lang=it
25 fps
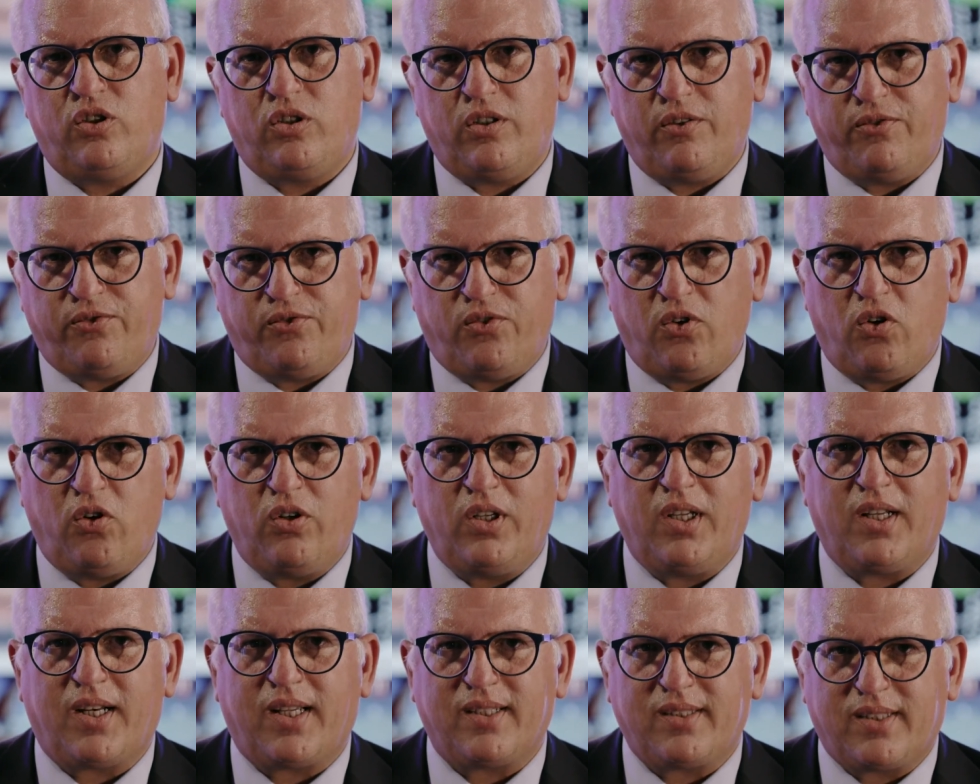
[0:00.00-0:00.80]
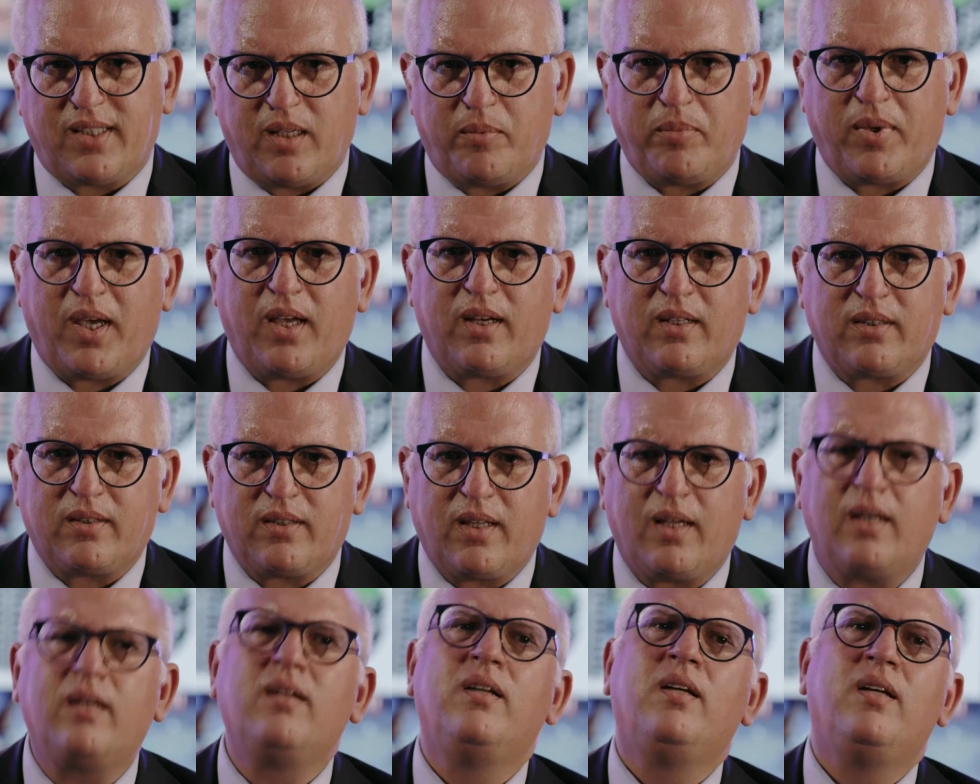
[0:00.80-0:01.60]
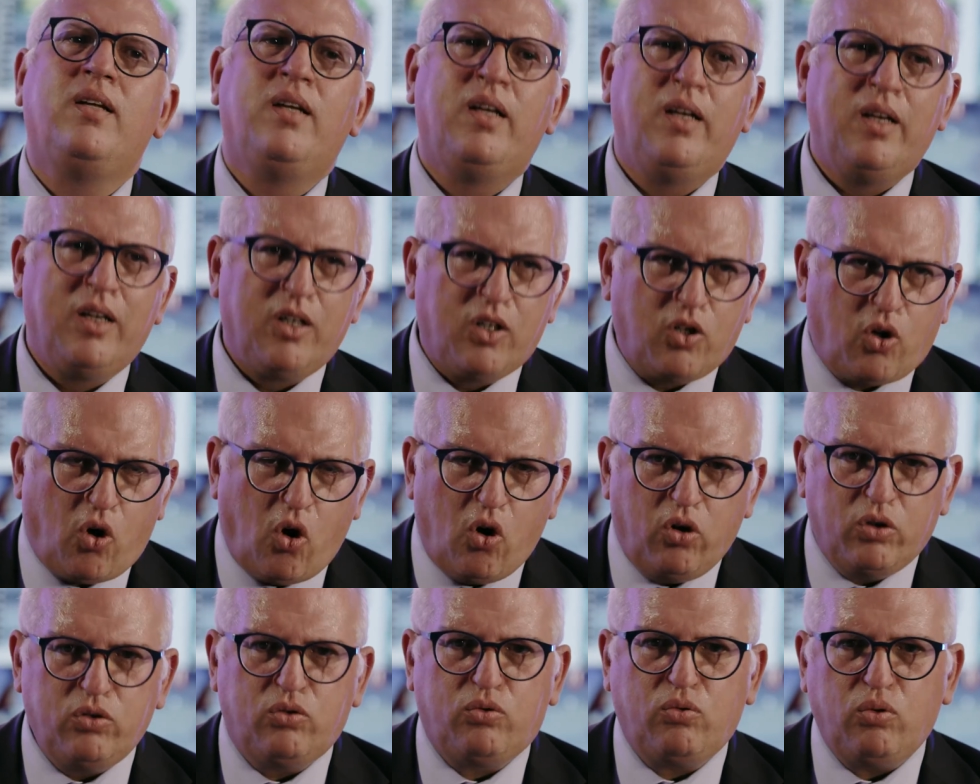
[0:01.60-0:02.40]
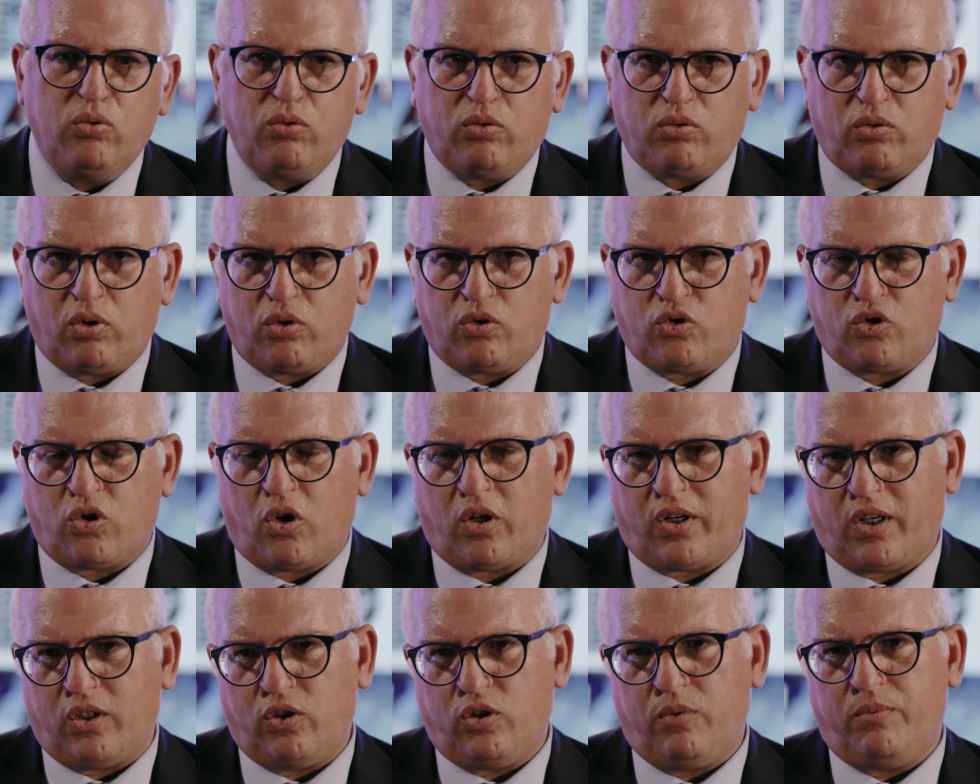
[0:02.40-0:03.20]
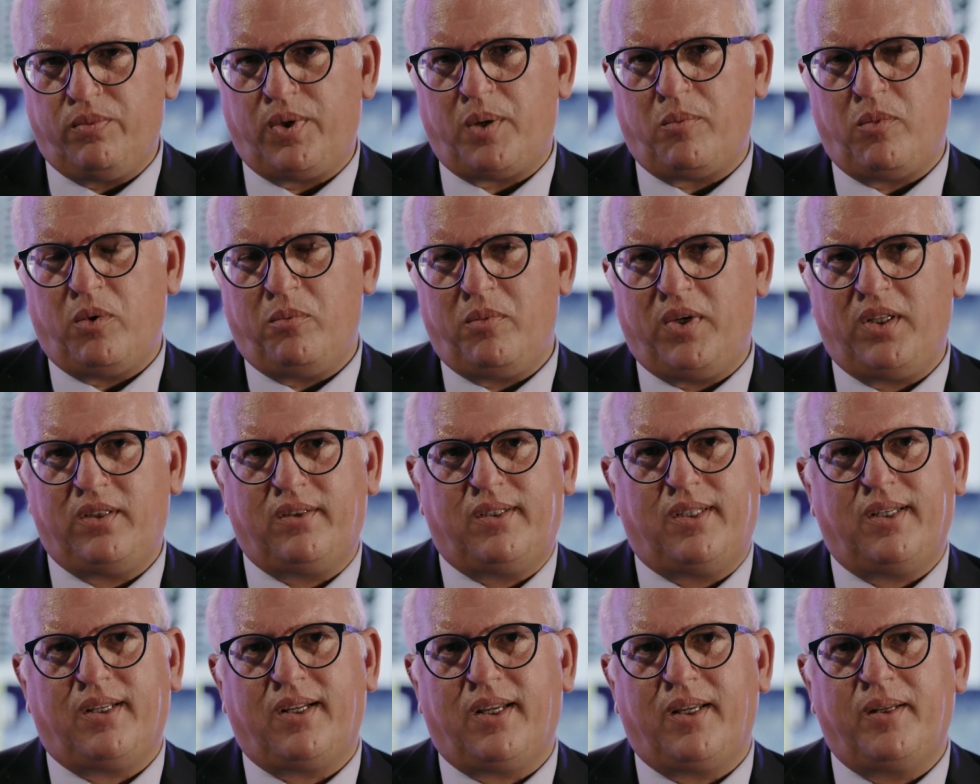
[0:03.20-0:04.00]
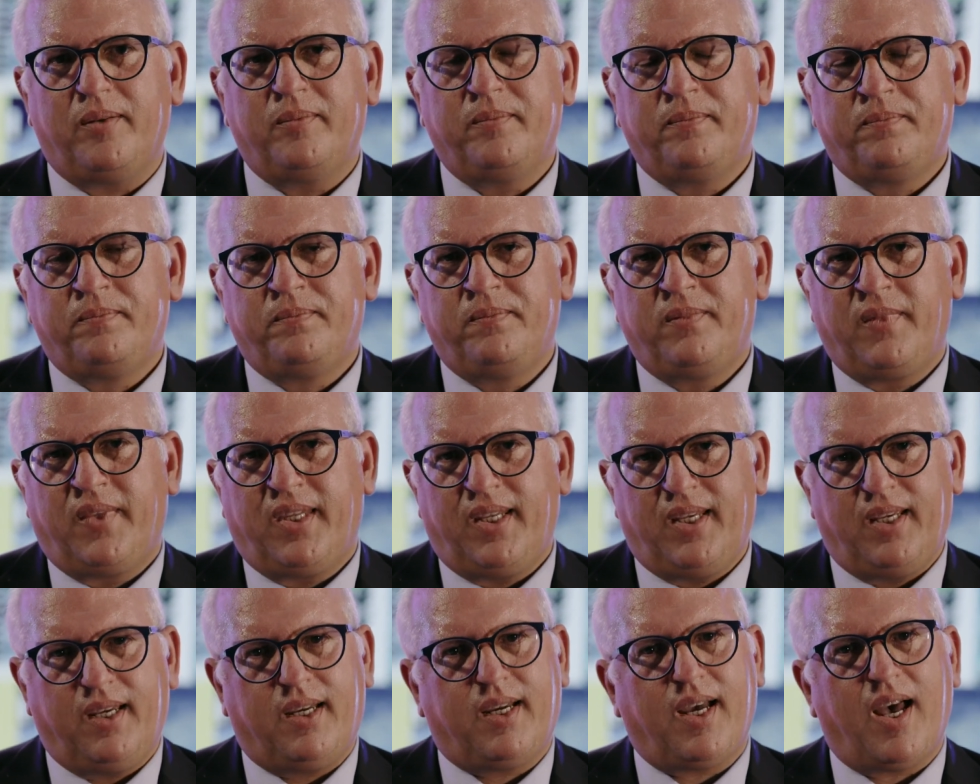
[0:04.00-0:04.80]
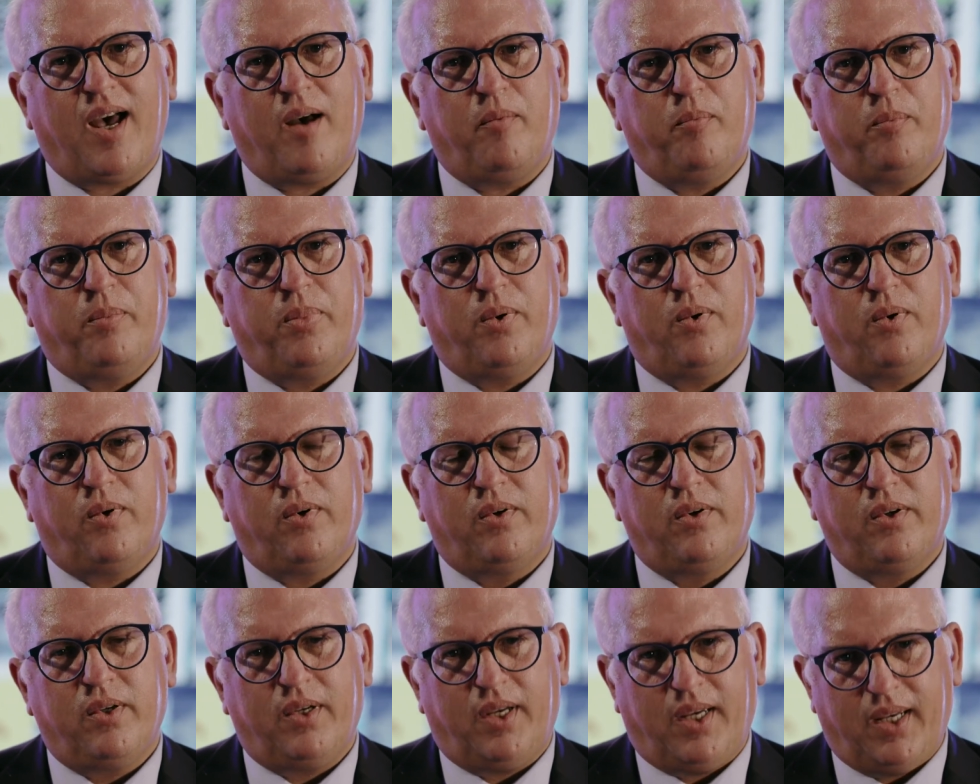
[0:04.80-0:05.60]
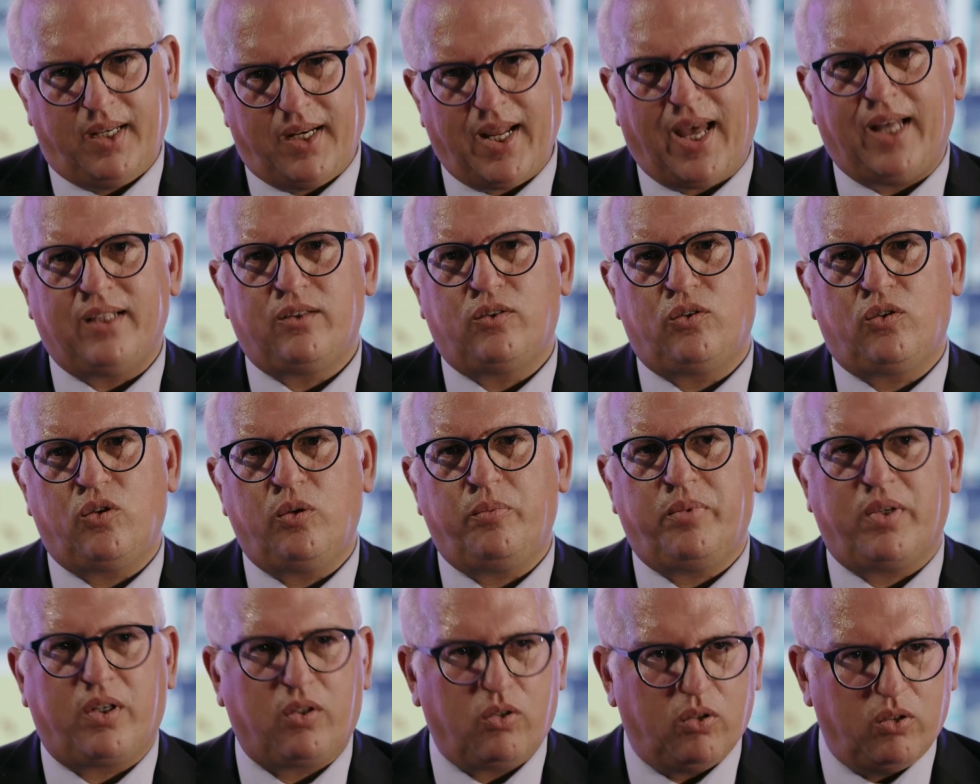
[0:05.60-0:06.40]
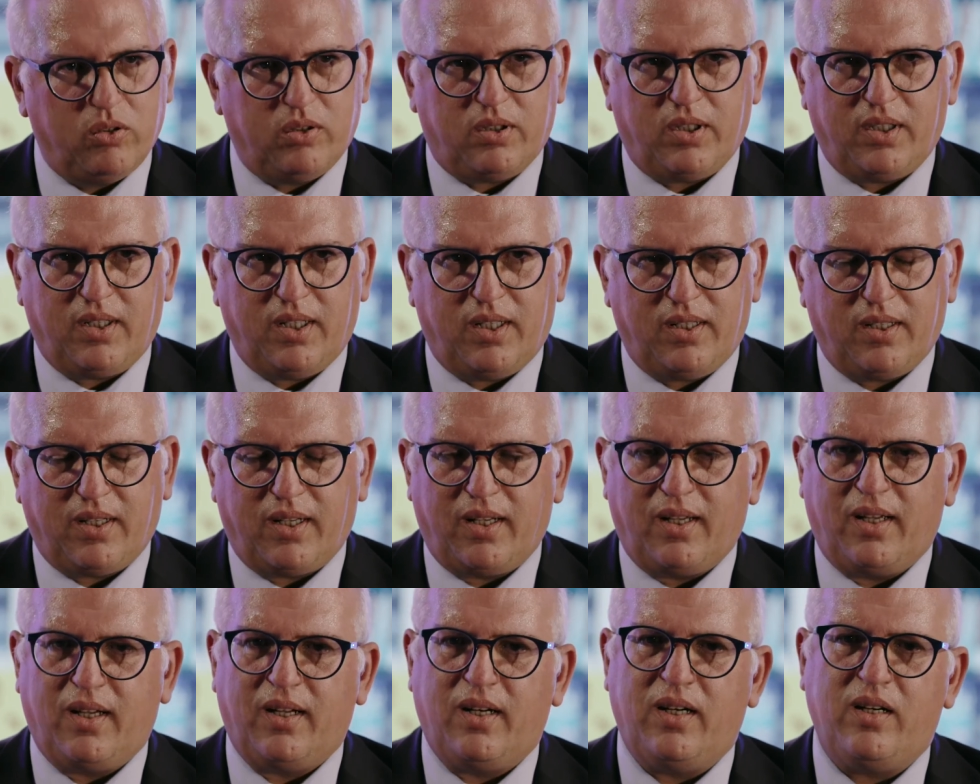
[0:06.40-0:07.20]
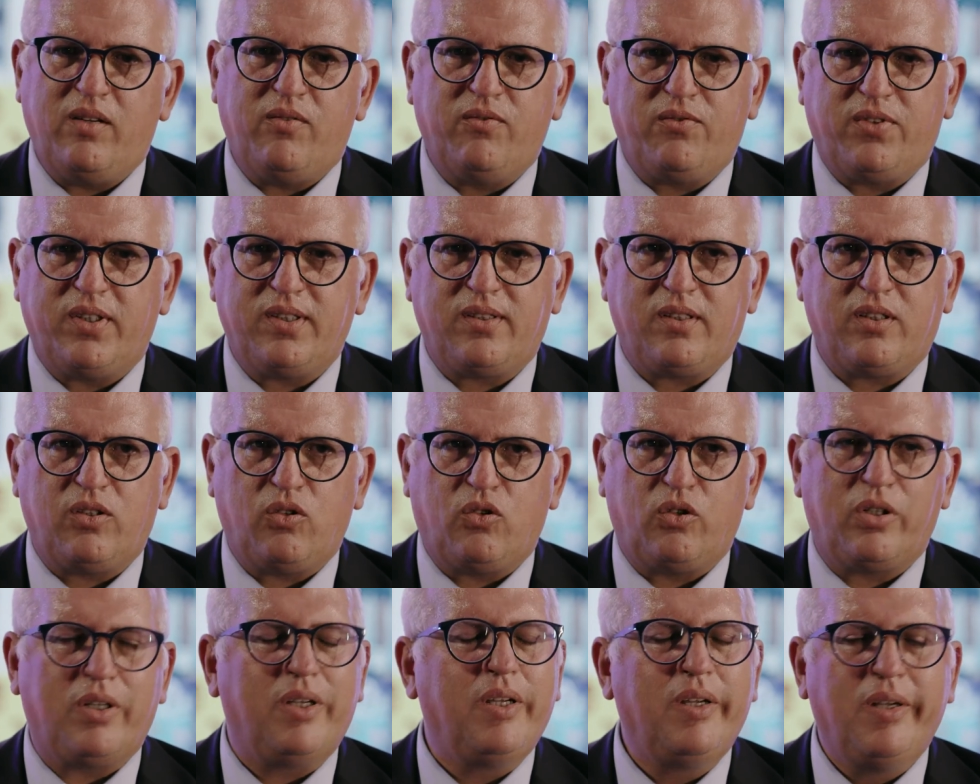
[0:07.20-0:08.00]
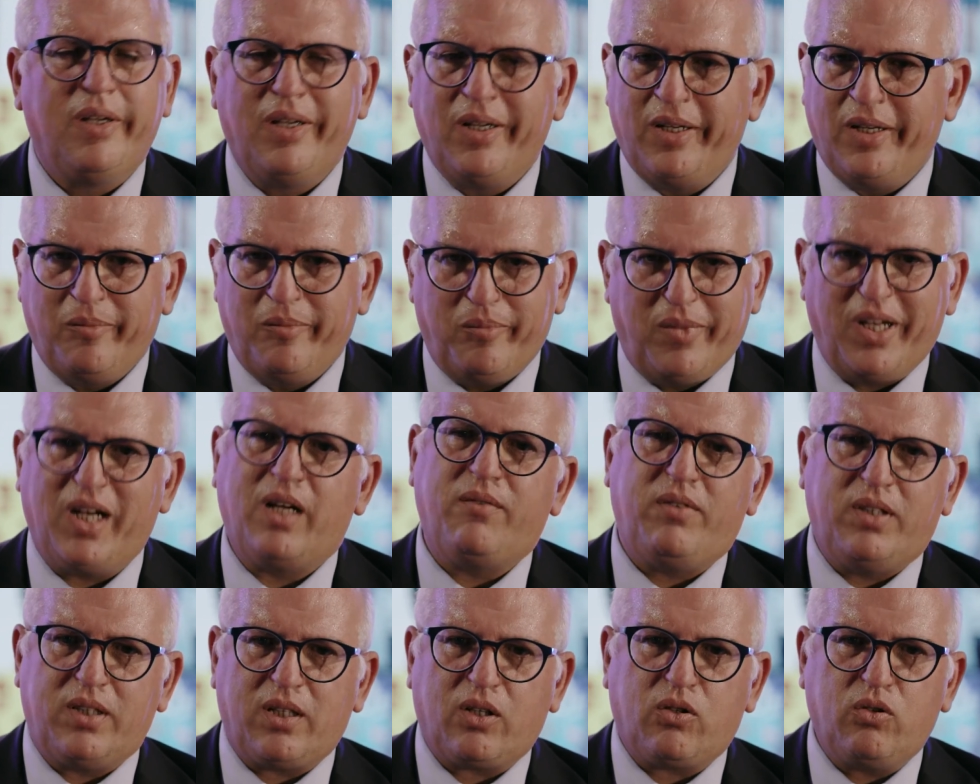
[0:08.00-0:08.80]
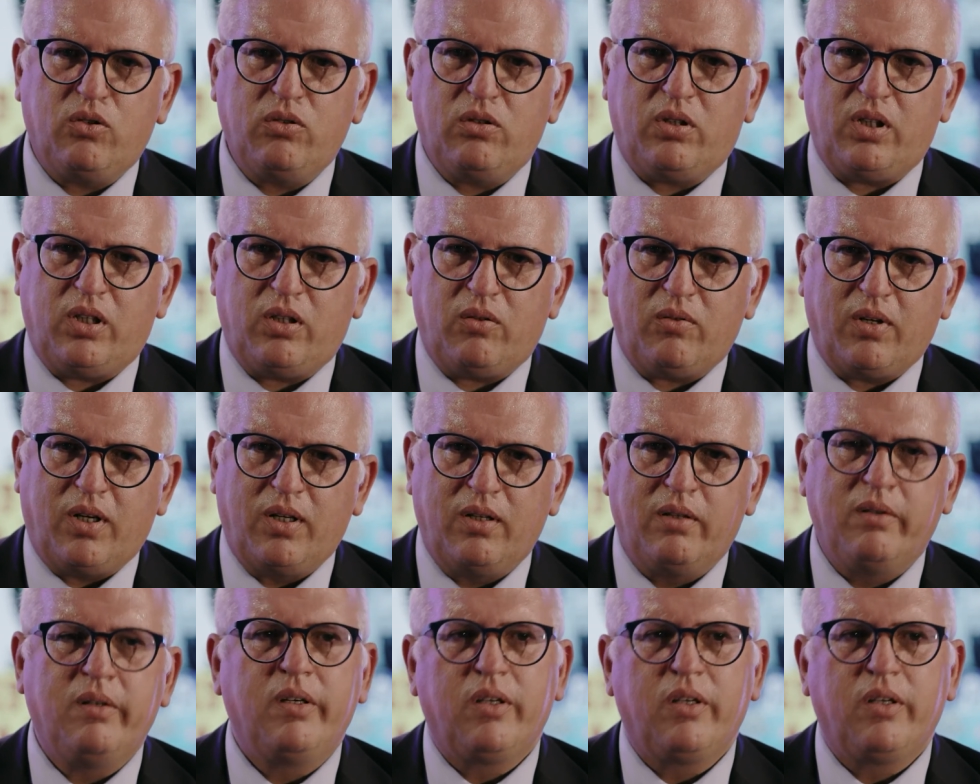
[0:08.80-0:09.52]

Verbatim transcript: Giffoni resta aperta con tutto ciò che dobbiamo mettere in campo e in atto per contenere le infezioni, ma la vita continua.